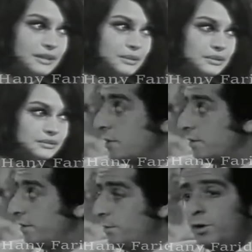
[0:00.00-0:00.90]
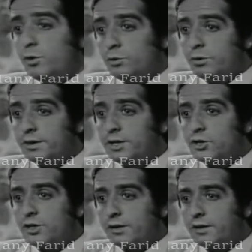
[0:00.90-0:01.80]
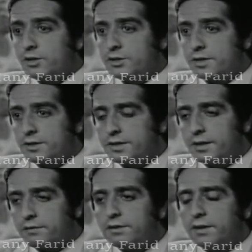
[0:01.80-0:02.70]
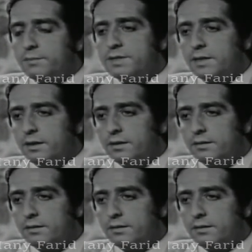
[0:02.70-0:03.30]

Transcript: 14 فيلم حلو قديش قديش صار لك في التمثيل